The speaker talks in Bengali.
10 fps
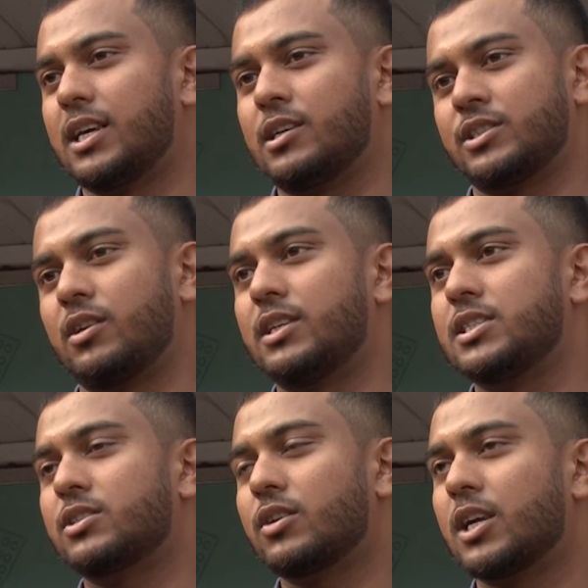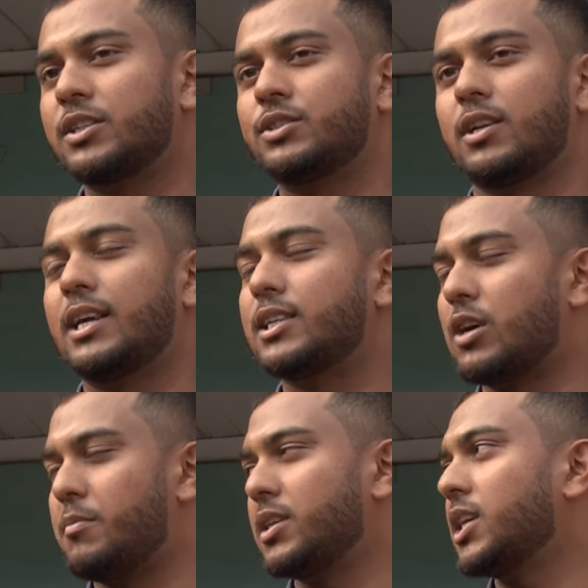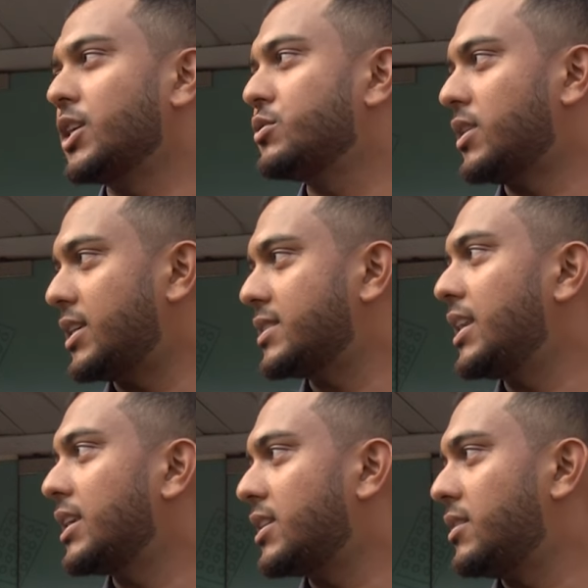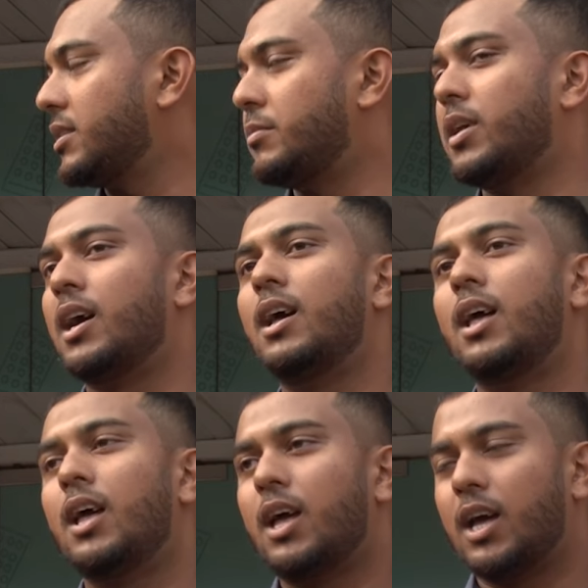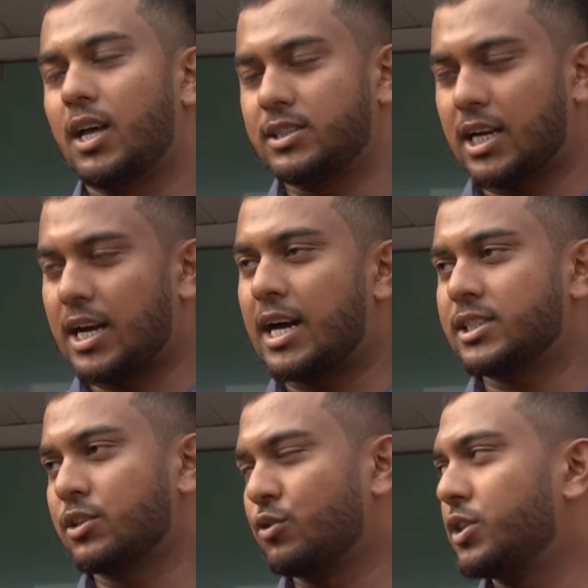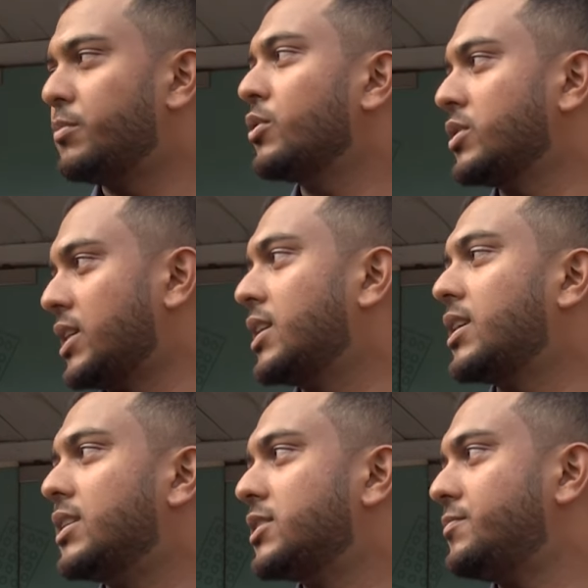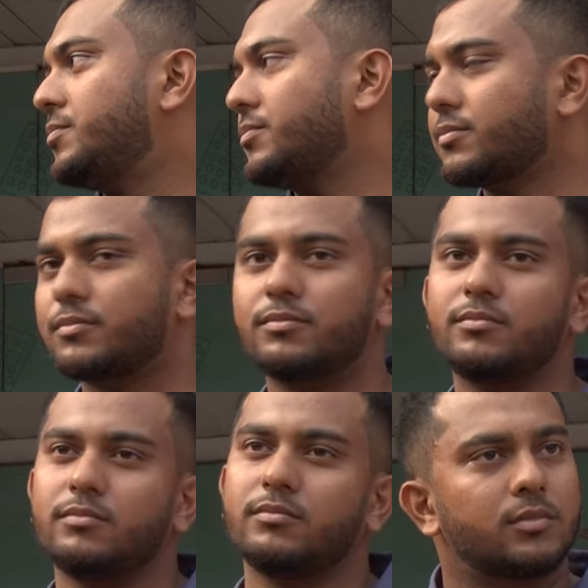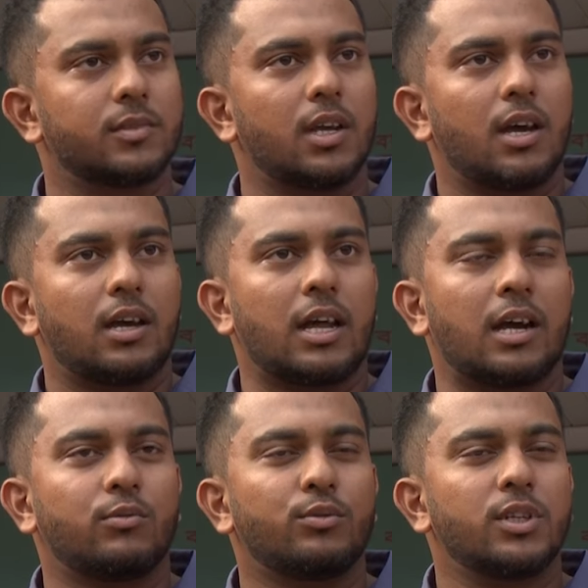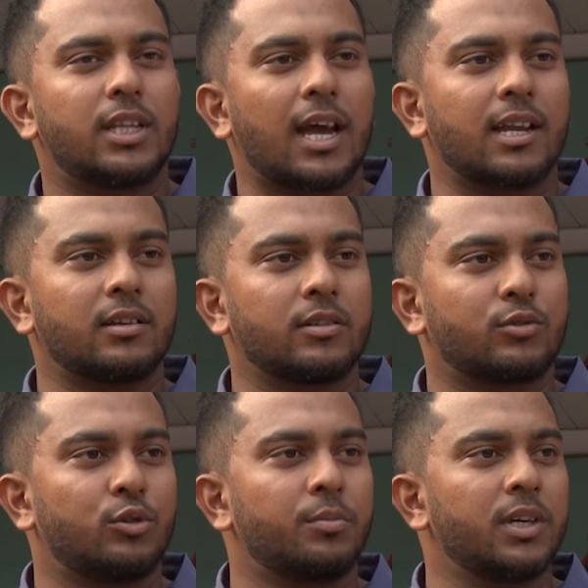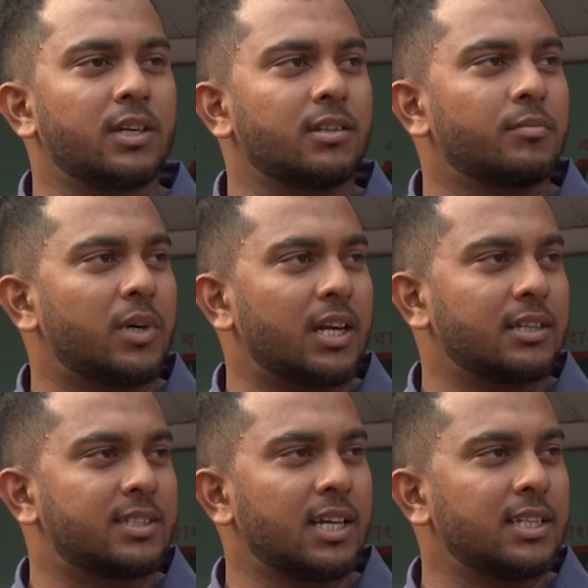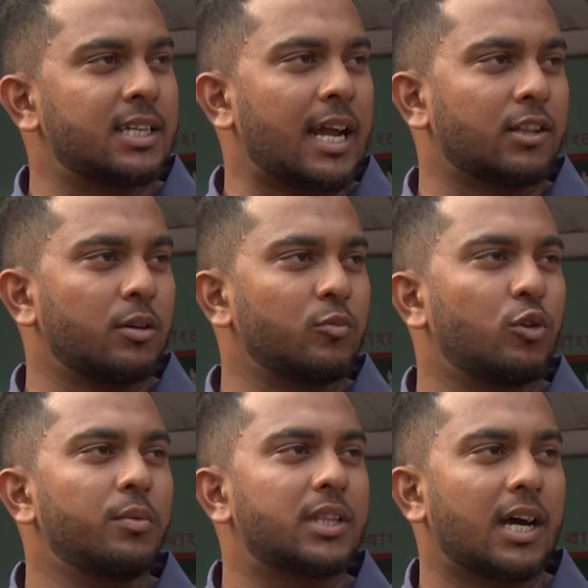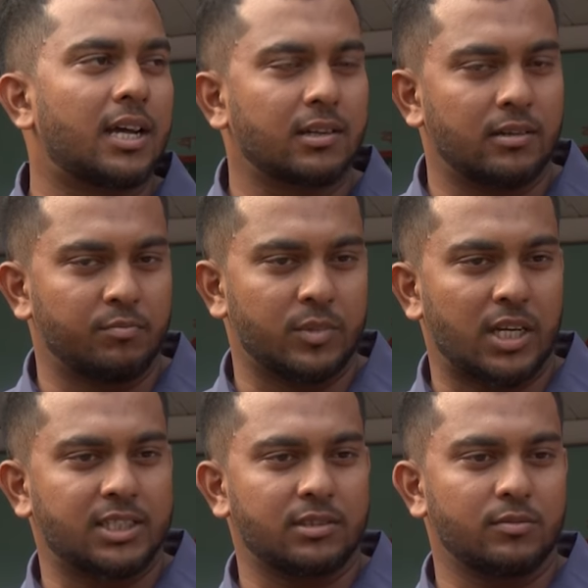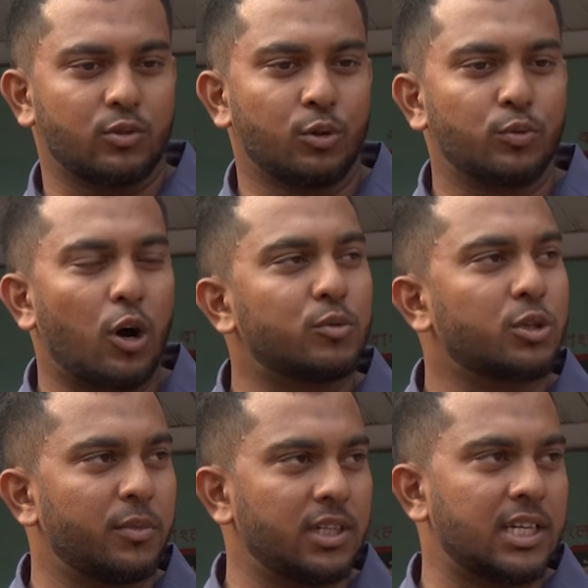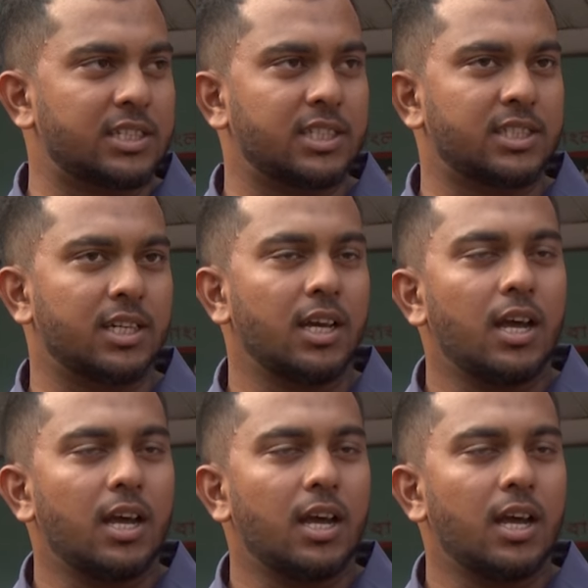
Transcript: নিয়ে আসলে টেনশন করার কিছু না এটা তো আমাদের কিছু না এটা সিলেক্টারদের বা যারা আছেন কর্তৃপক্ষ তাদের কাজ আপনার না উনি দেখেন খুবই মানে সিরিজের একদম খুবই তা মানে খুব কম সময় নিয়ে এসেছেন